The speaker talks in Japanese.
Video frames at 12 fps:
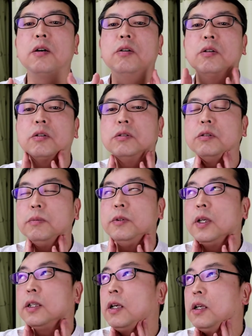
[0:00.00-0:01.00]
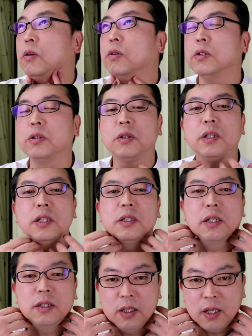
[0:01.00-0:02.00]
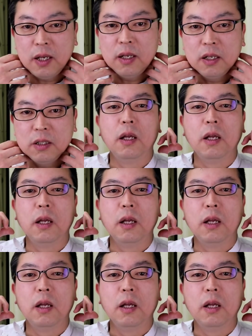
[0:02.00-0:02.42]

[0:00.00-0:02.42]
この首のあたりをすっきりさせたい、